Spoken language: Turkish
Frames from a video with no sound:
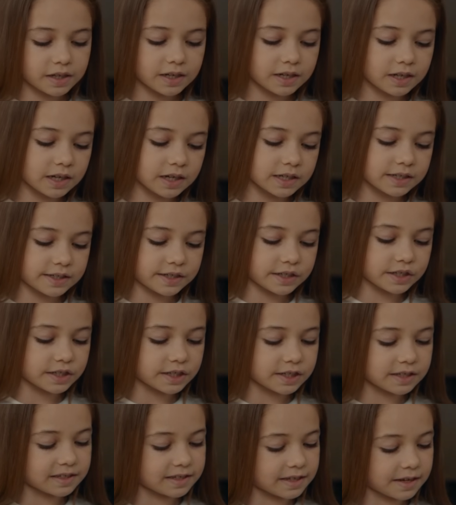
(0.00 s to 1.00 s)

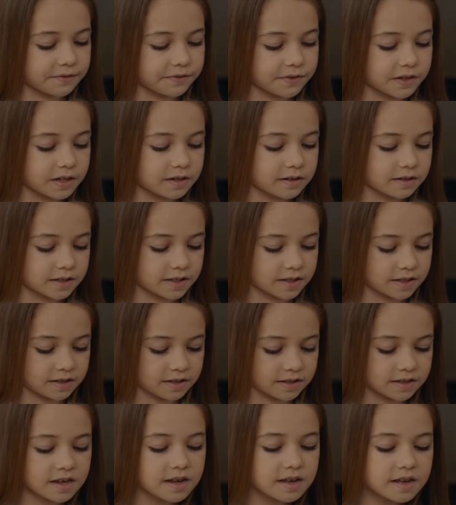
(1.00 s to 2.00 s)
iyileşince
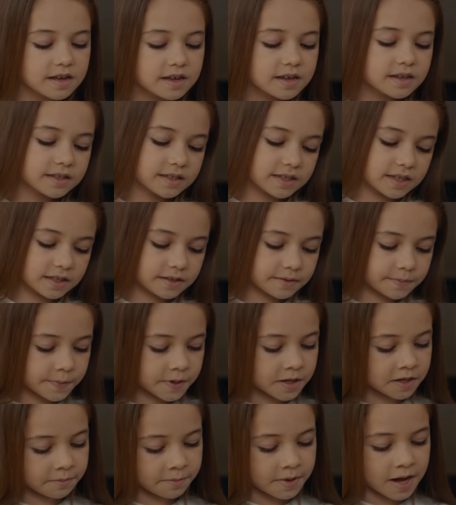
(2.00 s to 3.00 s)
sevinirsiniz. Siz
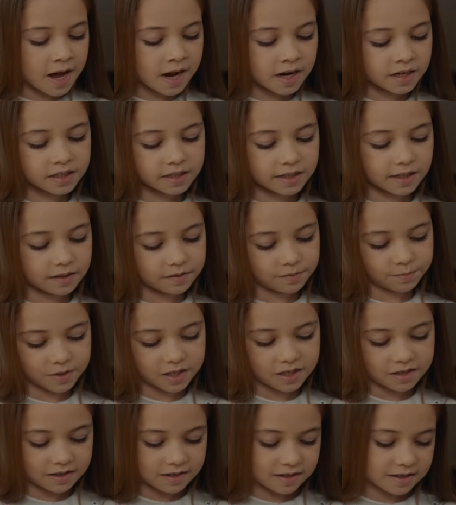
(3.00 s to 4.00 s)
benim her
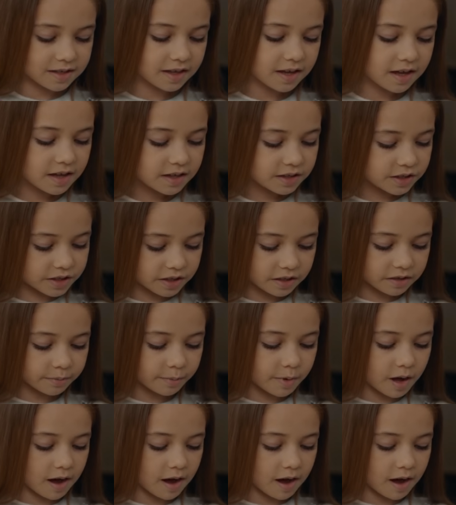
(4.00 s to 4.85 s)
şeyimsiniz. Canım